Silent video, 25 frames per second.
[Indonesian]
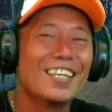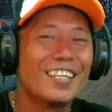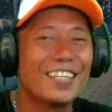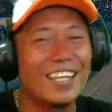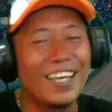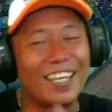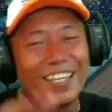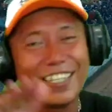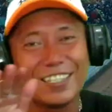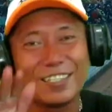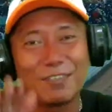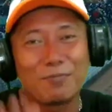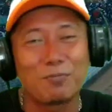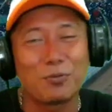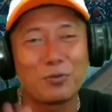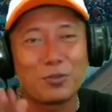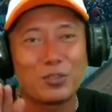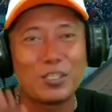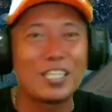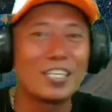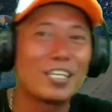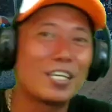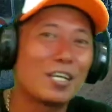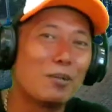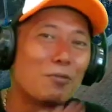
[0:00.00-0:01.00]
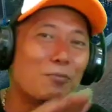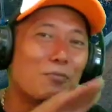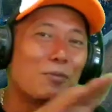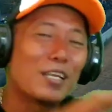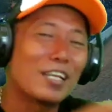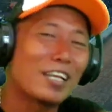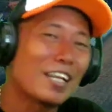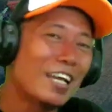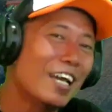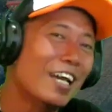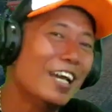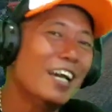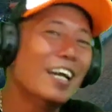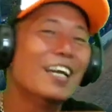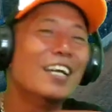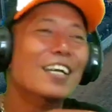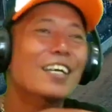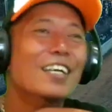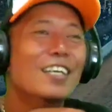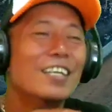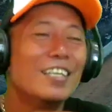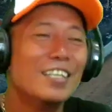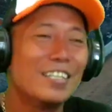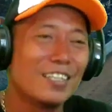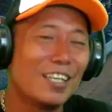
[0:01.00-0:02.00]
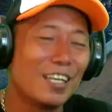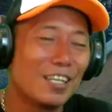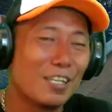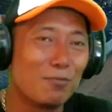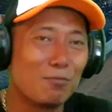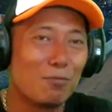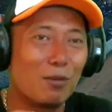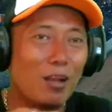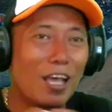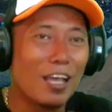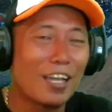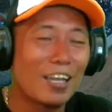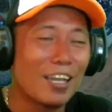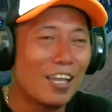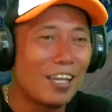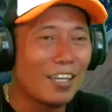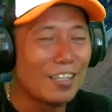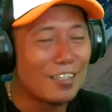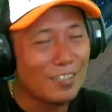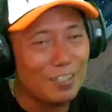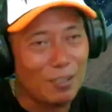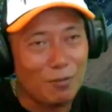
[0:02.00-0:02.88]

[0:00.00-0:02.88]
dari putih ke merah dari belakang